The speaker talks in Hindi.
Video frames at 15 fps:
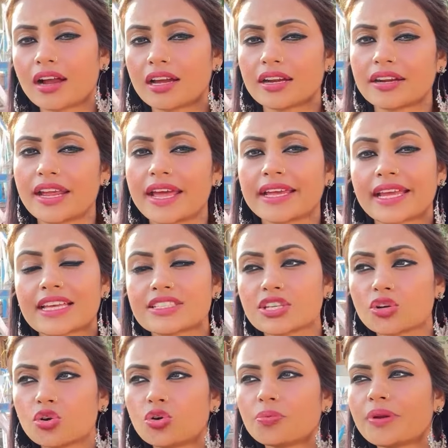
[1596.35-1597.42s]
करना है कैसे
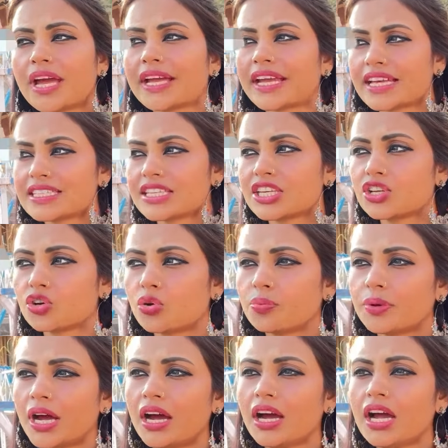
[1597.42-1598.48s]
घूमना है कैसे नहीं
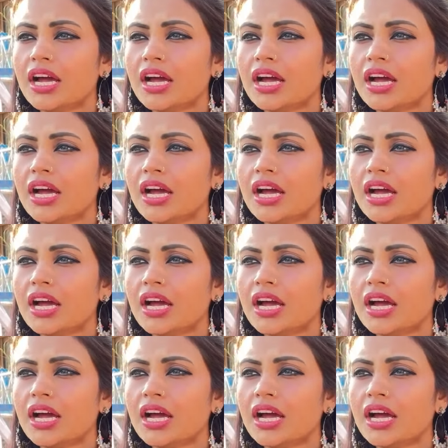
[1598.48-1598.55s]
घूमना